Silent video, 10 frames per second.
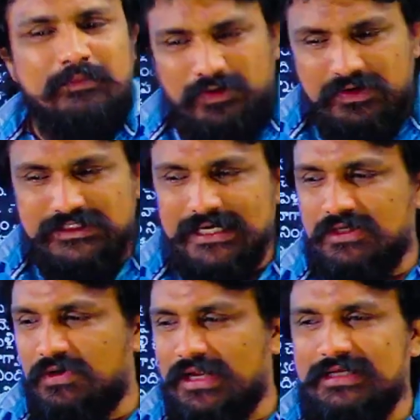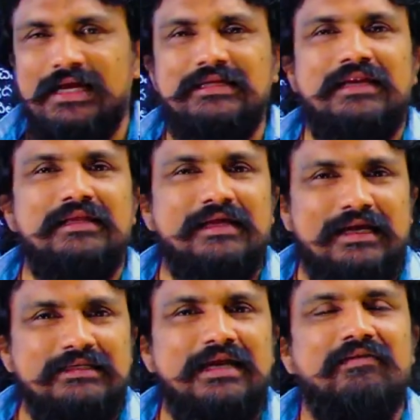మనం నిజాయితీకుండా అన్యాయం జరిగింది
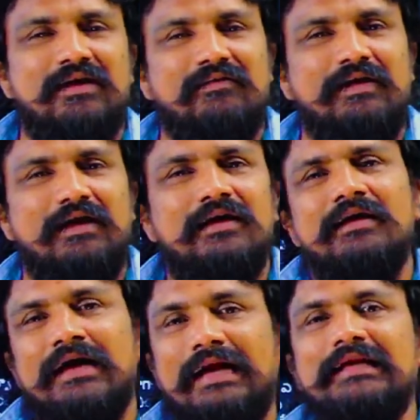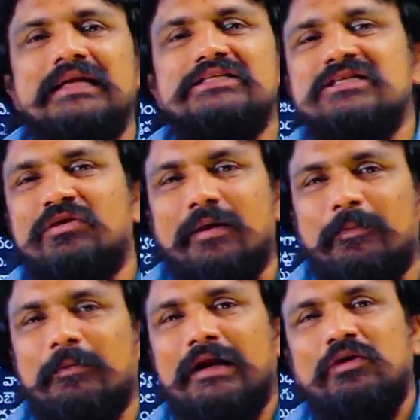దగ్గర అన్యాయం అన్నావా అన్యాయం చేసేవాడు
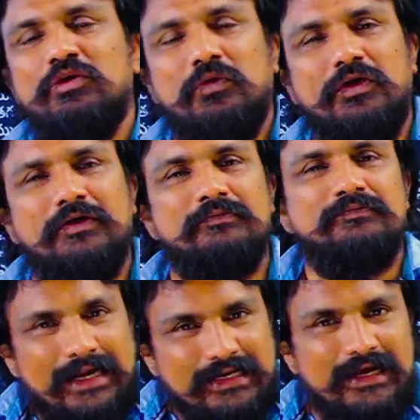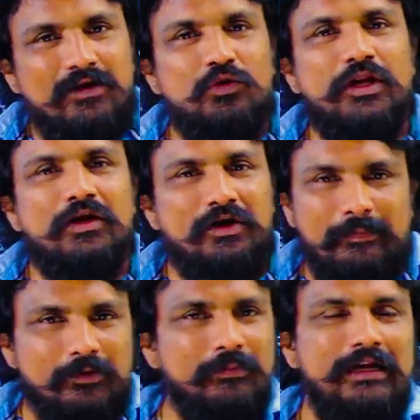ఎప్పుడు బలవంతుడు ఉంటాడు అన్యాయానికి గురైనడు
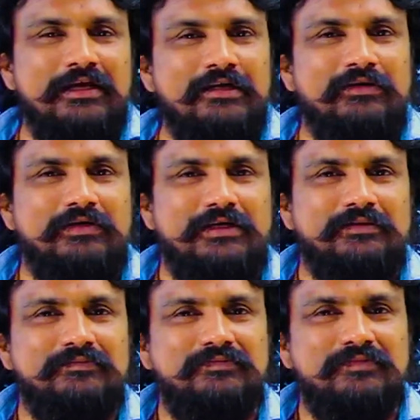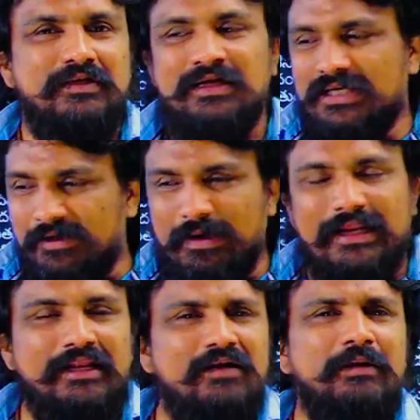ఎప్పుడు బలహీనుడే ఉంటాడు ఈ
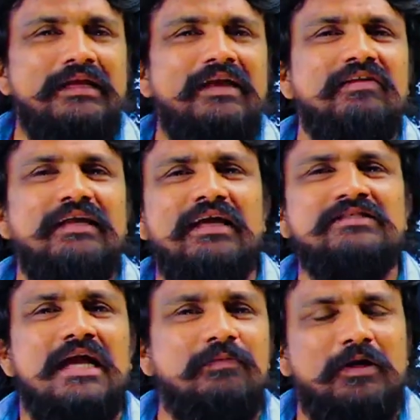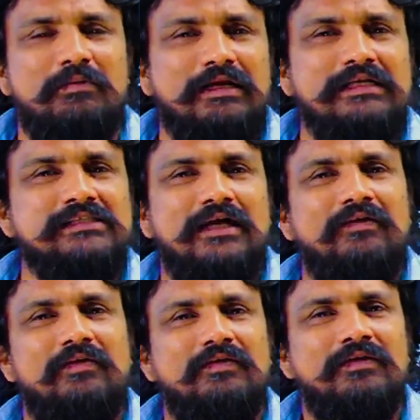బలహీనుడు మనకి ఏ విధంగా సాయపడ్డు మన
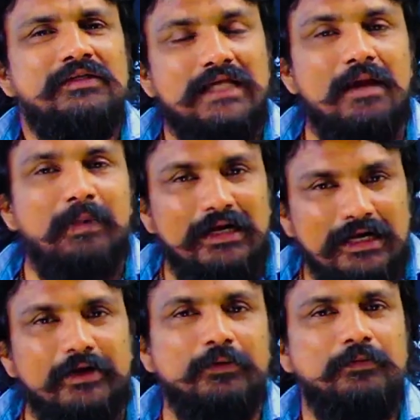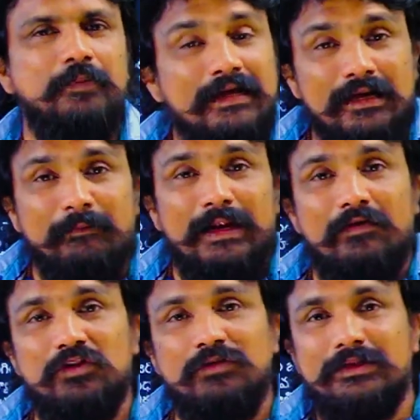కష్టకాలంలో సాయపడు లేడు కానీ
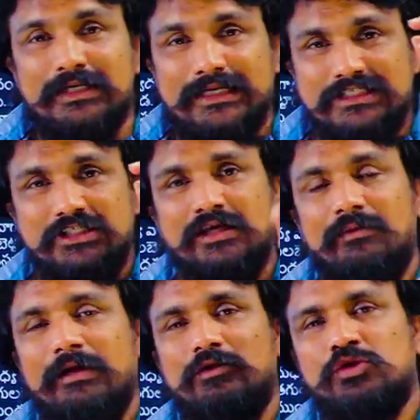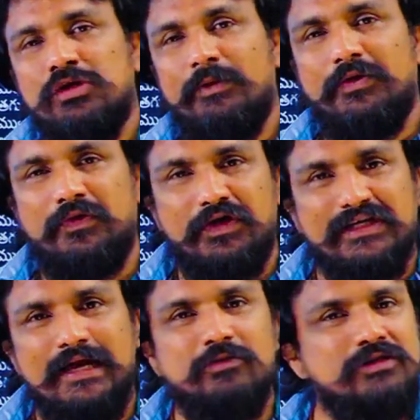బలవంతుడు మాత్రం ఖచ్చితంగా మనం దృష్టిలో
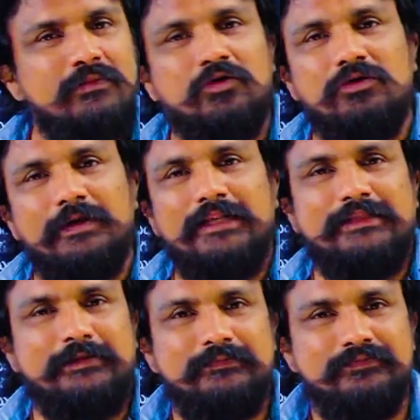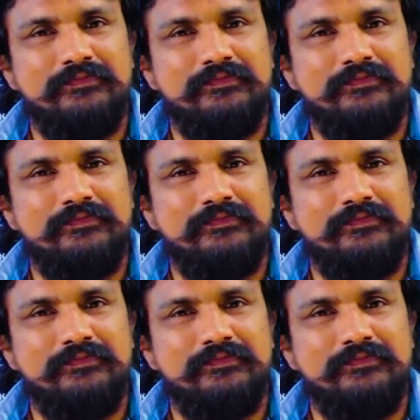పెట్టుకుంటాడు టైం వచ్చినప్పుడు కొట్టుపారేస్తాడు